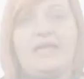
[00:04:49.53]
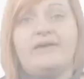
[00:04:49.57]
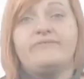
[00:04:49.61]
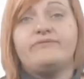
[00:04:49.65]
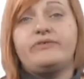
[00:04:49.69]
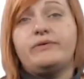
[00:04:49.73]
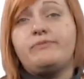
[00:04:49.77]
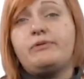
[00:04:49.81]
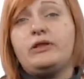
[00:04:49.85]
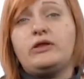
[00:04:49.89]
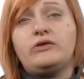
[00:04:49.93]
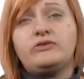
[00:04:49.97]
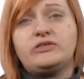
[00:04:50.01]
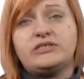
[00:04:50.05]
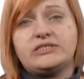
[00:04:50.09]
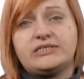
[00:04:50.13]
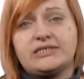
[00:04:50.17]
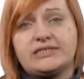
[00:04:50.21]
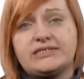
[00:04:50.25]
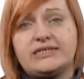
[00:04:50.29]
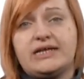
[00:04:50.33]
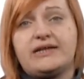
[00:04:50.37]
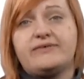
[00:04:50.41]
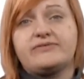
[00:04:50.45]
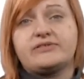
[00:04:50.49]
Выберите из
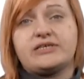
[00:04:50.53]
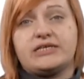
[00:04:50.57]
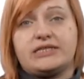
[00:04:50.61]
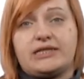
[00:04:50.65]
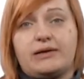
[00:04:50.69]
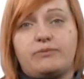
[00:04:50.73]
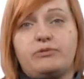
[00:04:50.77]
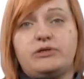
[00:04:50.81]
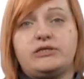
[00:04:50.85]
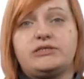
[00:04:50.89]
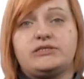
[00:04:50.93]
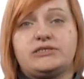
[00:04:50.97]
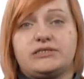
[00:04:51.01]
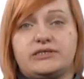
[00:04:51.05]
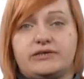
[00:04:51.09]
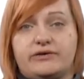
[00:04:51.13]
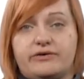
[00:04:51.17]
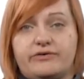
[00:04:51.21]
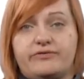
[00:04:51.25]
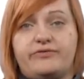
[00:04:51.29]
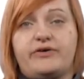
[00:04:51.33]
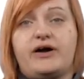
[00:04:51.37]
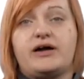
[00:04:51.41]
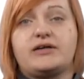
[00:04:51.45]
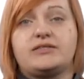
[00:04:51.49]
экселевской таблицы
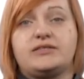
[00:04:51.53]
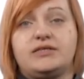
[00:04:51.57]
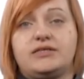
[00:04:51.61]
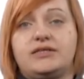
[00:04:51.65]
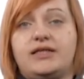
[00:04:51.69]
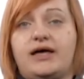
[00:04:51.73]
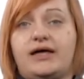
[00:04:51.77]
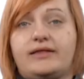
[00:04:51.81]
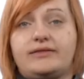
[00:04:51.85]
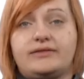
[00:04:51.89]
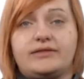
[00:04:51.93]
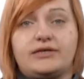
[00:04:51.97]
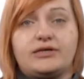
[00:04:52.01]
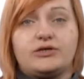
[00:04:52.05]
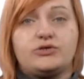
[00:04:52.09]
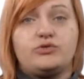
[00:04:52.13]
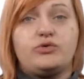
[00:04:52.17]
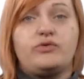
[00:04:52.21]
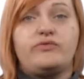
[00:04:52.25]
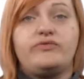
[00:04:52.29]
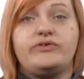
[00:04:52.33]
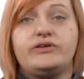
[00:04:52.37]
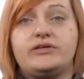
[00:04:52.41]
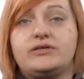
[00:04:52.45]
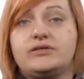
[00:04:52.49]
факты, данные,
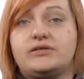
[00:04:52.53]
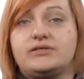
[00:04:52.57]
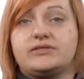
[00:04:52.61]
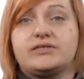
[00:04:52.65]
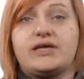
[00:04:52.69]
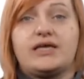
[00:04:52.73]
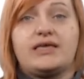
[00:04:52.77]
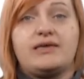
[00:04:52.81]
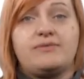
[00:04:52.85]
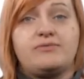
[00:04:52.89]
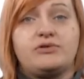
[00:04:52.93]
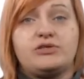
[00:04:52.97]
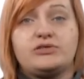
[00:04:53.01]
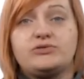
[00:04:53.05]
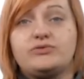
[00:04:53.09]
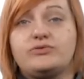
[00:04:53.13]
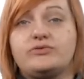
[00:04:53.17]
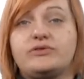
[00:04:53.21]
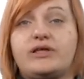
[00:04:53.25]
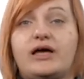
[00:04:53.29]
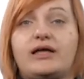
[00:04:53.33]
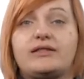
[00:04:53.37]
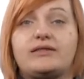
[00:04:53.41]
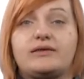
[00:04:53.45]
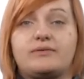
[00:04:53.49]
кто выиграл, с каким
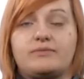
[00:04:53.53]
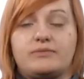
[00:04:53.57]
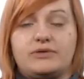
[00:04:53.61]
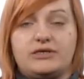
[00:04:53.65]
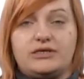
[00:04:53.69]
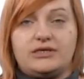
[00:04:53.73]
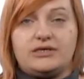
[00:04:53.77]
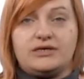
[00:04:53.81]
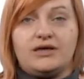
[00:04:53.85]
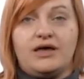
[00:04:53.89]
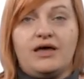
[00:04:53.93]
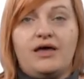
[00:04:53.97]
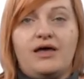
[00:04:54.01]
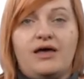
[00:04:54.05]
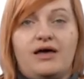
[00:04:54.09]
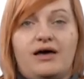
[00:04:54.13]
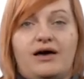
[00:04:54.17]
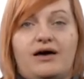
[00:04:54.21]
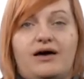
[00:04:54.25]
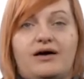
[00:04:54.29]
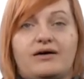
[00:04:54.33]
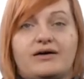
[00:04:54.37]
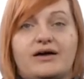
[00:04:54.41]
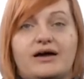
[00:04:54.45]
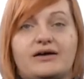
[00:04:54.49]
результатом и
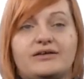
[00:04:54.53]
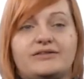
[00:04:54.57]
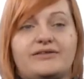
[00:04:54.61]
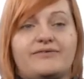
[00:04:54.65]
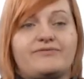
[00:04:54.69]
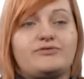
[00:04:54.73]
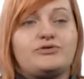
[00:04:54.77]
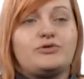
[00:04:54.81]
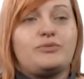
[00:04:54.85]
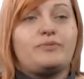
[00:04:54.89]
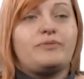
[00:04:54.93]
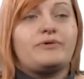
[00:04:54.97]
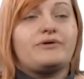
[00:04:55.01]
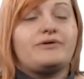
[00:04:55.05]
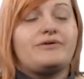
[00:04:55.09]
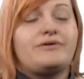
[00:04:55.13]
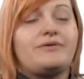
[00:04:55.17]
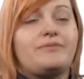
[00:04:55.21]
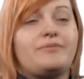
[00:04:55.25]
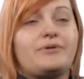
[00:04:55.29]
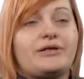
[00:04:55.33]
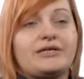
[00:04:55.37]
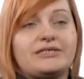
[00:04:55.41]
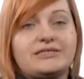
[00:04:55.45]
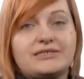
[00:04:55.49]
а, как это все
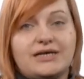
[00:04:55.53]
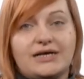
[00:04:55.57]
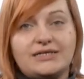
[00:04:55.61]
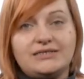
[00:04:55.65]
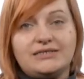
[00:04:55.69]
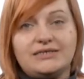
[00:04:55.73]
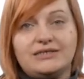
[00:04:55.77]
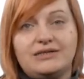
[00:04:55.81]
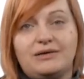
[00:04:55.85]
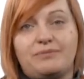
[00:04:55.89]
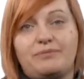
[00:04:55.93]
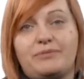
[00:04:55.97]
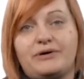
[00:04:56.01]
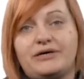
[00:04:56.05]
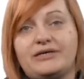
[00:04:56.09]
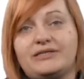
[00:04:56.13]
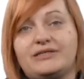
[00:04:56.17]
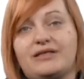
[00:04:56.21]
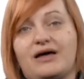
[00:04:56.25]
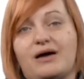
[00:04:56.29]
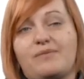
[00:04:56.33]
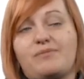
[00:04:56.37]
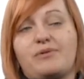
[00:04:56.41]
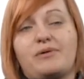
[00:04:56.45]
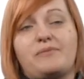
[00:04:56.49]
происходило по
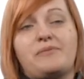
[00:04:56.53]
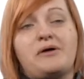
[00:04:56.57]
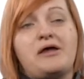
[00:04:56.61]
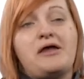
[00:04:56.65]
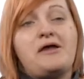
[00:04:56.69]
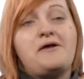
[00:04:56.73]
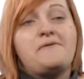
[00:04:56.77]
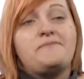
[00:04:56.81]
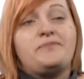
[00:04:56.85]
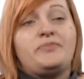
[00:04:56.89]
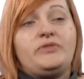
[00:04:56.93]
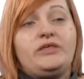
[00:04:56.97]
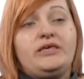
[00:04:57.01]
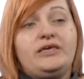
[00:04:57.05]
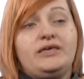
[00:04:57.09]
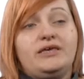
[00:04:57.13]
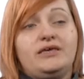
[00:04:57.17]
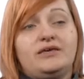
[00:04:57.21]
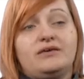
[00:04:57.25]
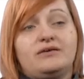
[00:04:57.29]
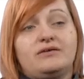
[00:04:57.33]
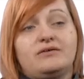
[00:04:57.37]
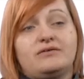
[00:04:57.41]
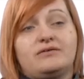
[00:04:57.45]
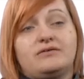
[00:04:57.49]
этапам.
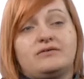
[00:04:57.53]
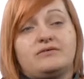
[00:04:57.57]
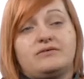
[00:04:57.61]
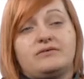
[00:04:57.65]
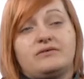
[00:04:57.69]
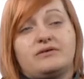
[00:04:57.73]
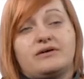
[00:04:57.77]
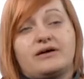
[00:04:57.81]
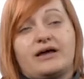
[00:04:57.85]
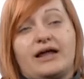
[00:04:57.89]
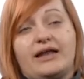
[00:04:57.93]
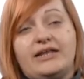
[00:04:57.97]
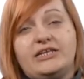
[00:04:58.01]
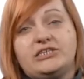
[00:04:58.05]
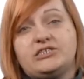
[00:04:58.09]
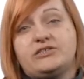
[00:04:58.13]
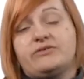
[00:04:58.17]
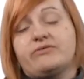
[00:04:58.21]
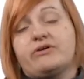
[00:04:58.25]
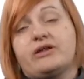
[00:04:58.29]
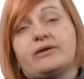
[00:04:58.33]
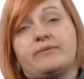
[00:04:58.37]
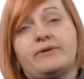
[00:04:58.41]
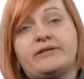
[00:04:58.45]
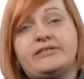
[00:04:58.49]
И э, количество
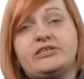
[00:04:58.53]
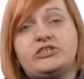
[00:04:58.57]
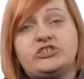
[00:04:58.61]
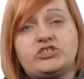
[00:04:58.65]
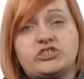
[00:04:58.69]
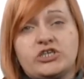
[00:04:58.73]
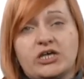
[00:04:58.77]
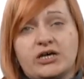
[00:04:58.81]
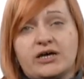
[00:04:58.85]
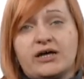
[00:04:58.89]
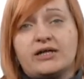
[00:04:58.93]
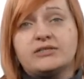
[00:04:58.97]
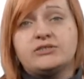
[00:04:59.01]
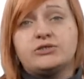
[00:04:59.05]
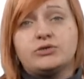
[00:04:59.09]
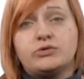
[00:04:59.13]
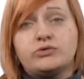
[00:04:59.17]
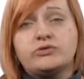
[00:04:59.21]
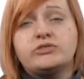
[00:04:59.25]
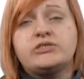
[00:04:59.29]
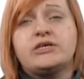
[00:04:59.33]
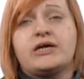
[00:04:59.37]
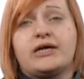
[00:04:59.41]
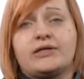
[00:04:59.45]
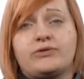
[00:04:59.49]
грамматических
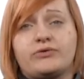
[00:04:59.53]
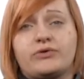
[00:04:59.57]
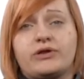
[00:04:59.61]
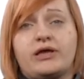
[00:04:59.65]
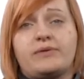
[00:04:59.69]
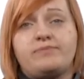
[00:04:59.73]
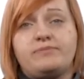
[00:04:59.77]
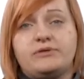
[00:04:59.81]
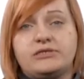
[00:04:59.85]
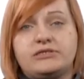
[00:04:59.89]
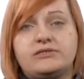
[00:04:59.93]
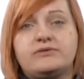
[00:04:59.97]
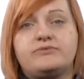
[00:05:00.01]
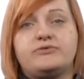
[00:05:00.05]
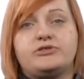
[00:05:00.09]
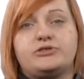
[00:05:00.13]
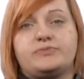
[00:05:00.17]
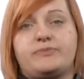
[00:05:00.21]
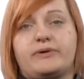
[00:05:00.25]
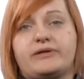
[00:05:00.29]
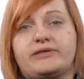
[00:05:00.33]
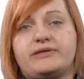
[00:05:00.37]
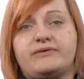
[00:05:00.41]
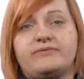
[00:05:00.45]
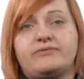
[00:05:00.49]
конструкций, которые описывают
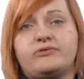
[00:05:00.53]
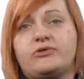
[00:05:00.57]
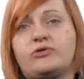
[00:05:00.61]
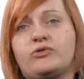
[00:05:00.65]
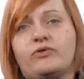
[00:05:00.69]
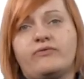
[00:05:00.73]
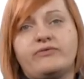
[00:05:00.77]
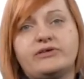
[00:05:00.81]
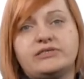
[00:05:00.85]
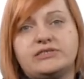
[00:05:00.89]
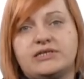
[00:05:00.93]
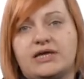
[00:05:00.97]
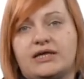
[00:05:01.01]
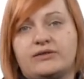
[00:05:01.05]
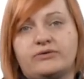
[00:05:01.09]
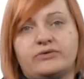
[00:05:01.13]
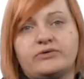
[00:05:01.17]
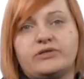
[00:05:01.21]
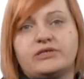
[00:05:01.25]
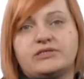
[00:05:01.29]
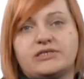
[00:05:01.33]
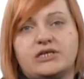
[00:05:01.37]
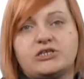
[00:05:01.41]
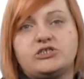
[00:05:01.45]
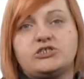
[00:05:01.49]
спортивные новости, оно
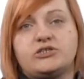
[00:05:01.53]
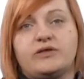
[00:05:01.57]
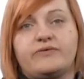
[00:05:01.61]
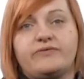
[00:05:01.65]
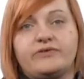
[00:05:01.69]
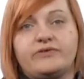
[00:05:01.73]
достаточно